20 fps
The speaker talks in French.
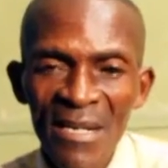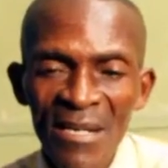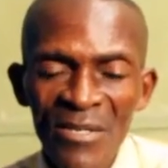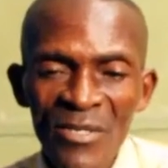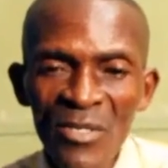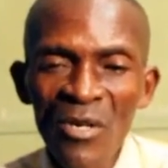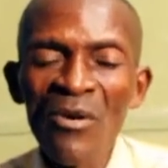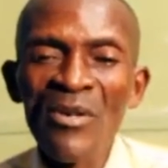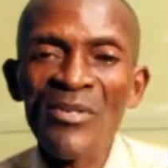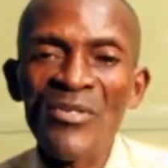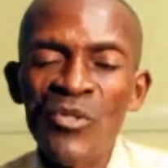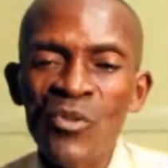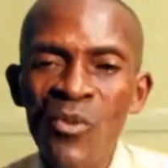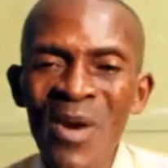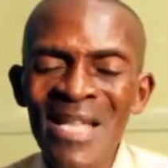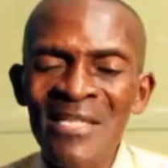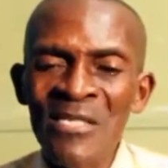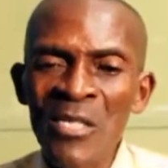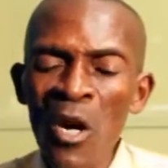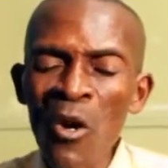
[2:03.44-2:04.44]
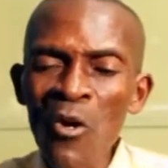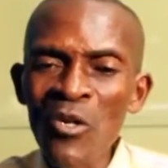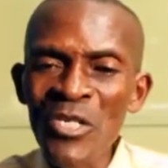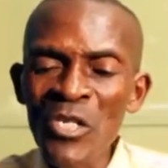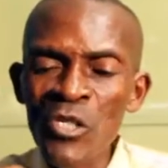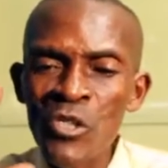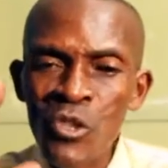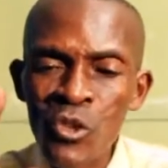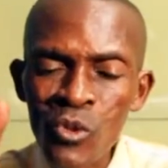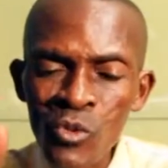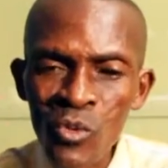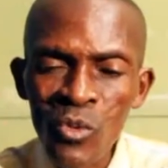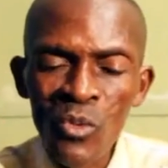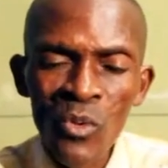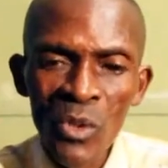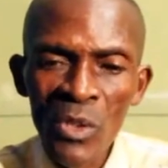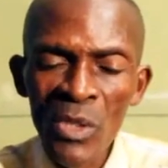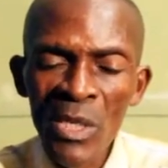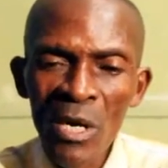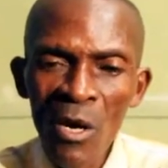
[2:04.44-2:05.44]
non, soit on échoue.
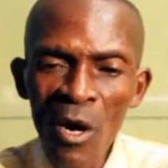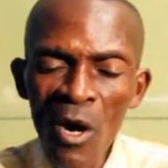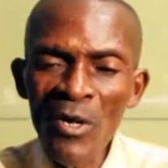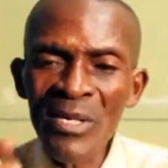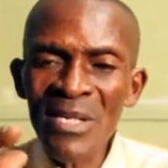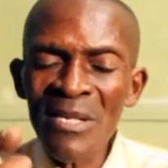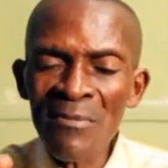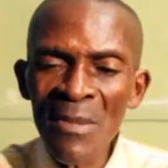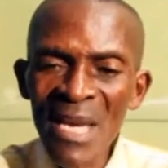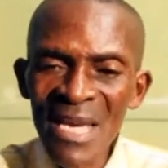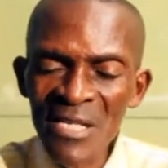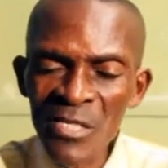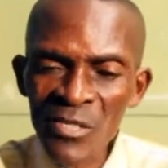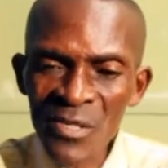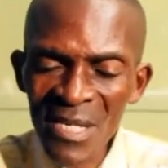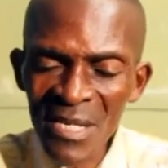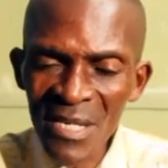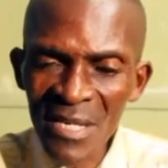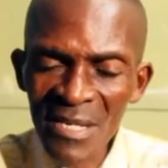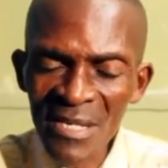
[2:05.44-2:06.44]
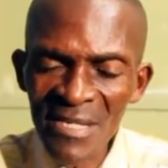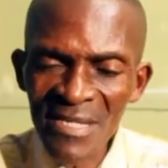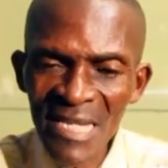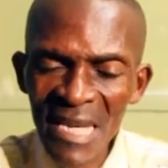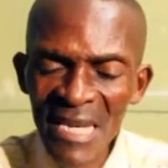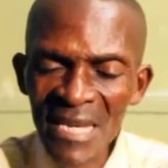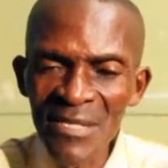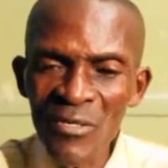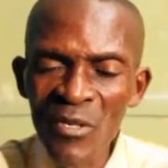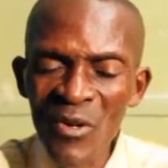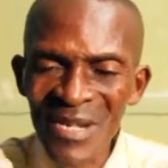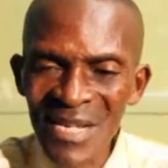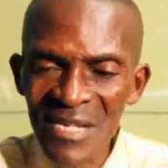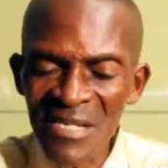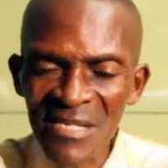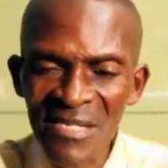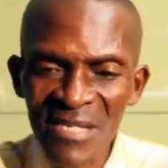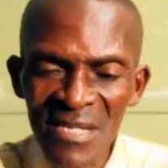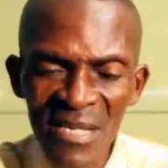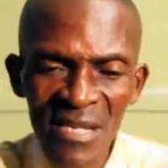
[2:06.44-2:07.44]
Or, essayer de
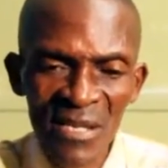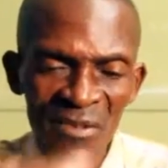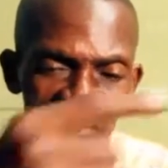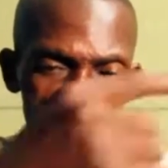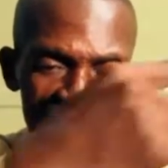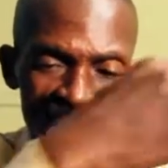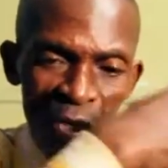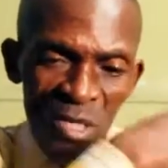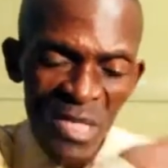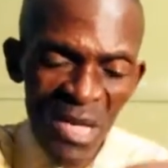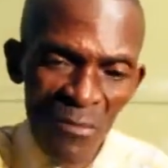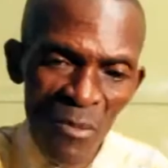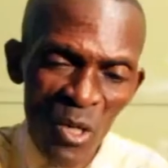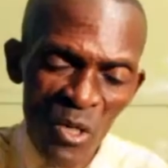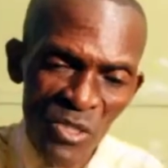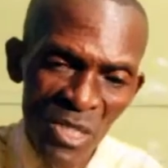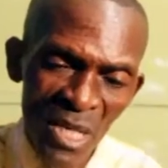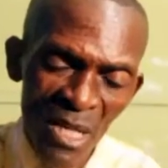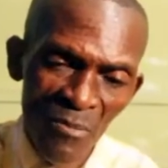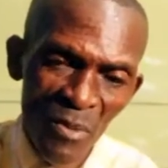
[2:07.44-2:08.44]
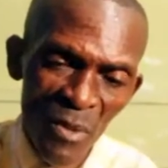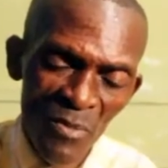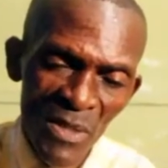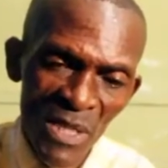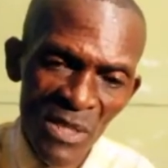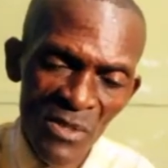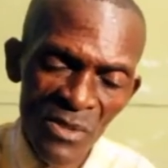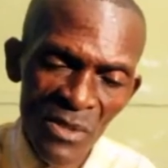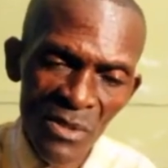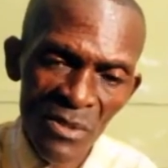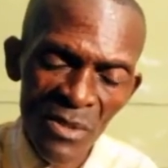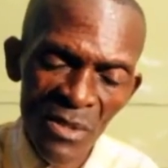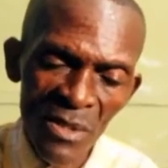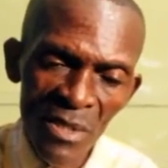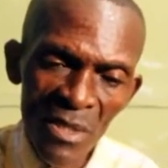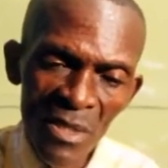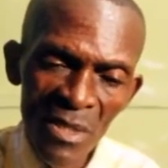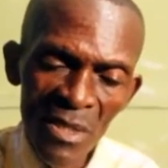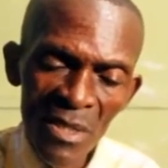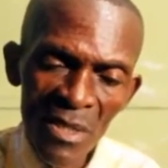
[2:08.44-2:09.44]
réussir, il faut donner à manger à la population.
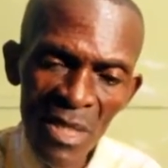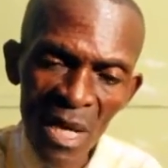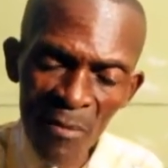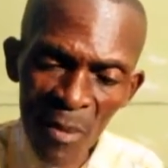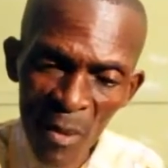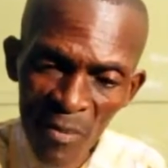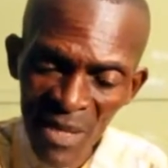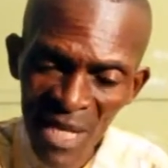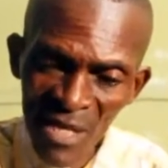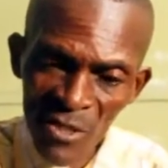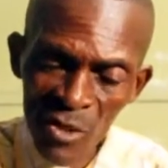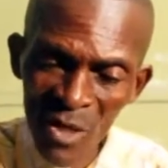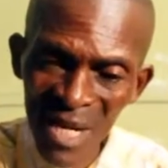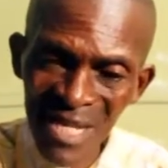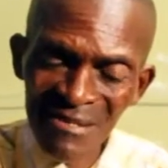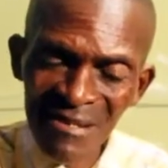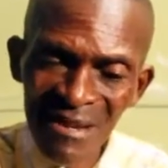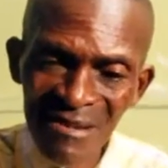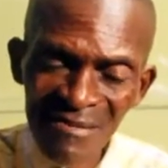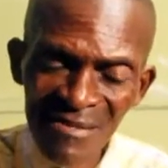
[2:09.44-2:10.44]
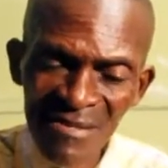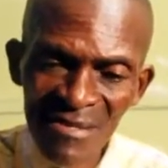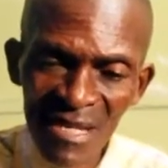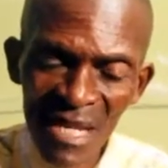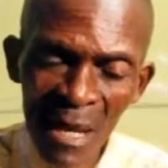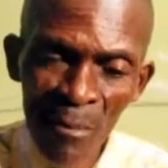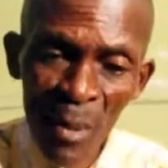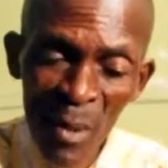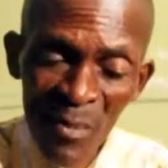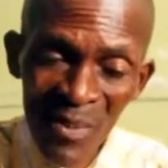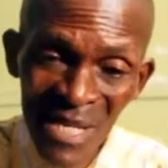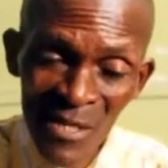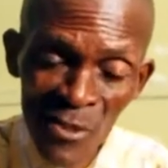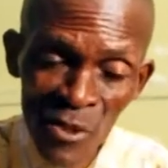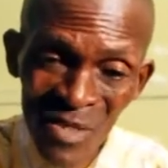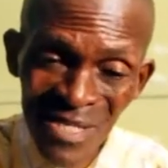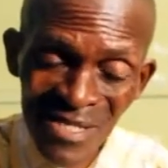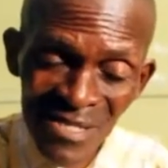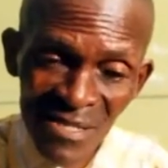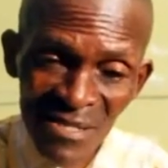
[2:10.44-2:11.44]
La population attend ici, la
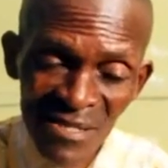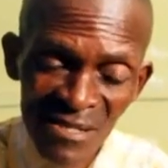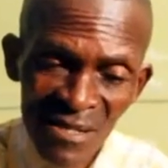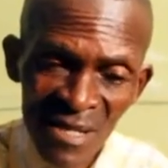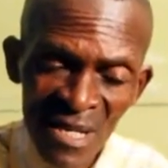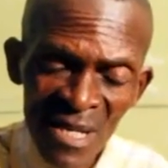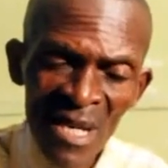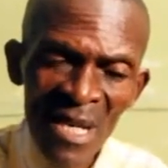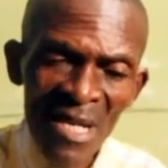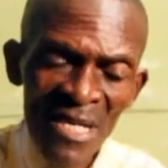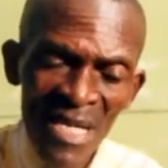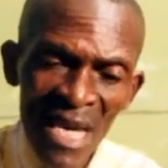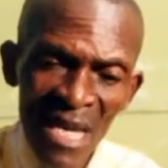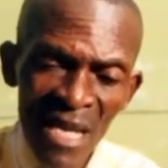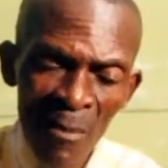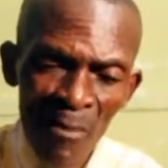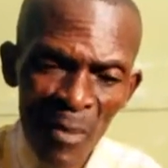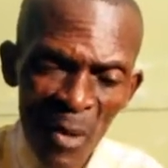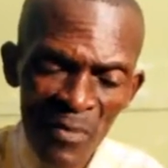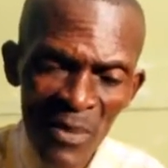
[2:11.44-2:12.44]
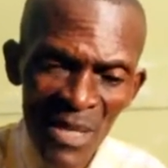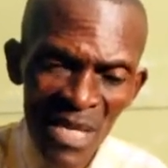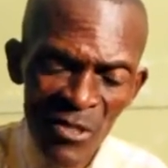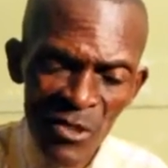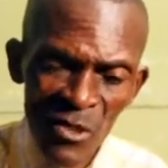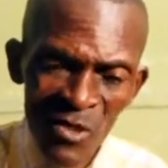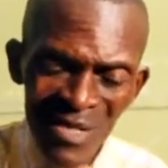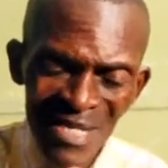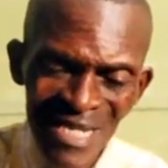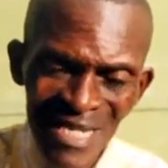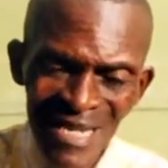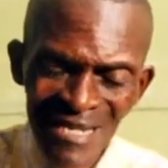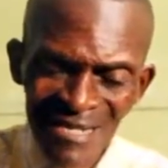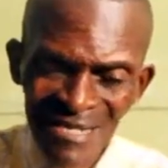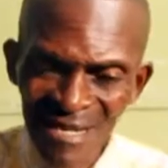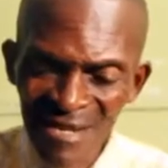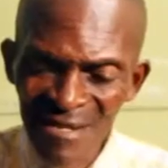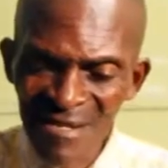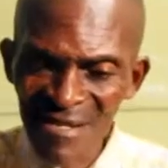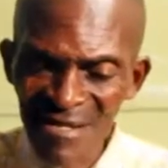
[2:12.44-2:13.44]
population est ici. Il y a la population qui est
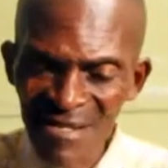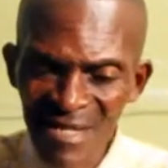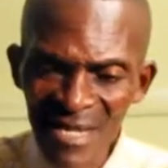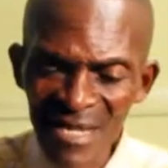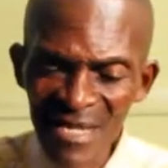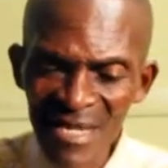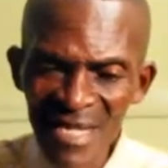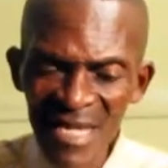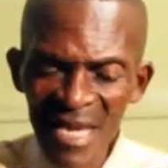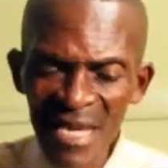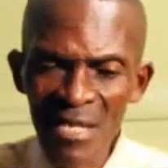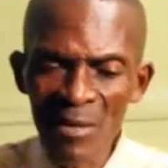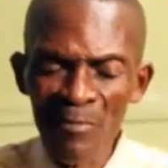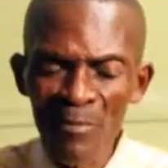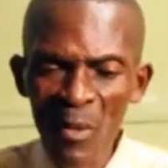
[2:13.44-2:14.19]
internisée, il y a